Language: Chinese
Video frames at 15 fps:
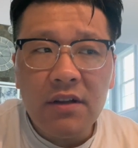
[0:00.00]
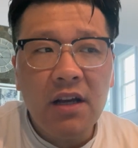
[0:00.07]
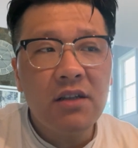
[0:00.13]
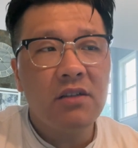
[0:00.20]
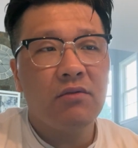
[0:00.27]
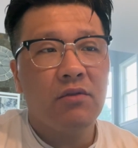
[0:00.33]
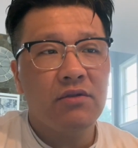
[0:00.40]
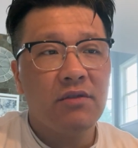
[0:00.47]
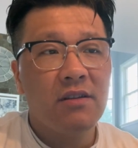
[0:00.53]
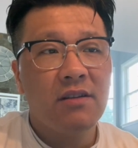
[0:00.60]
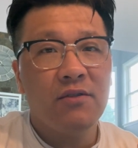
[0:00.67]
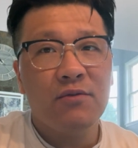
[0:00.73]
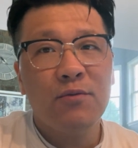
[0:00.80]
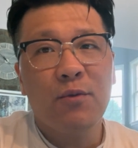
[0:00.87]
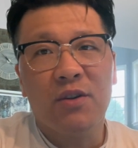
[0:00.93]
但是我觉
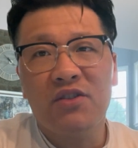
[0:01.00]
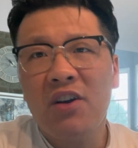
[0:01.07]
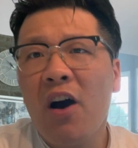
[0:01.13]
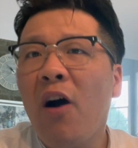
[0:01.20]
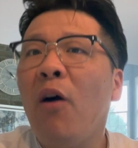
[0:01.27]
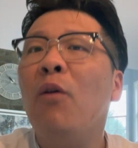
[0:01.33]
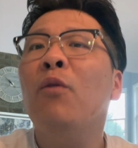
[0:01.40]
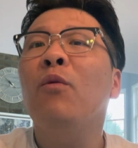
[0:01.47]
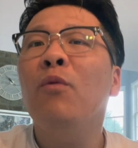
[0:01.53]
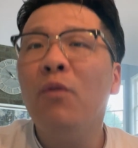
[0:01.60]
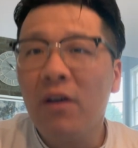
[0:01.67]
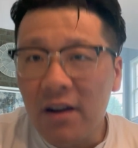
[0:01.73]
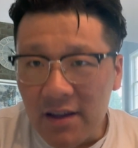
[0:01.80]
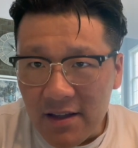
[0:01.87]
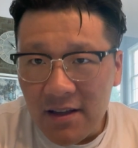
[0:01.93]
得，如果超
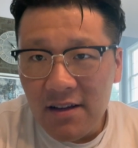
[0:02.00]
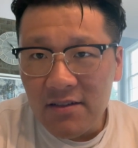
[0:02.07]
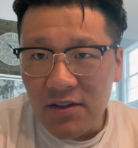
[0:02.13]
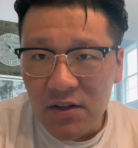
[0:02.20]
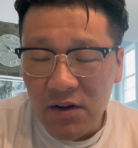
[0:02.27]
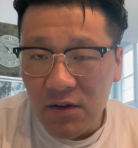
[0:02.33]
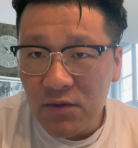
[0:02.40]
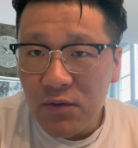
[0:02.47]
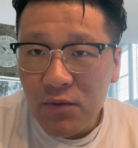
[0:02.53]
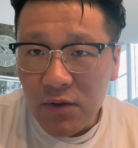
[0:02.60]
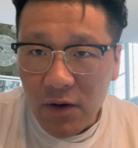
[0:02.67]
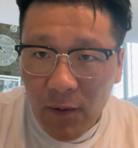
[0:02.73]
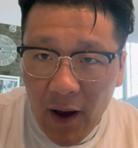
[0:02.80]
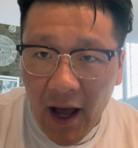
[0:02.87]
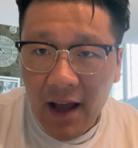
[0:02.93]
过了一定的程度
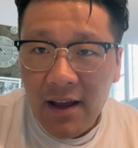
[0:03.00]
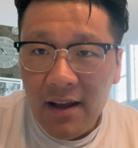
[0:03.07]
的话，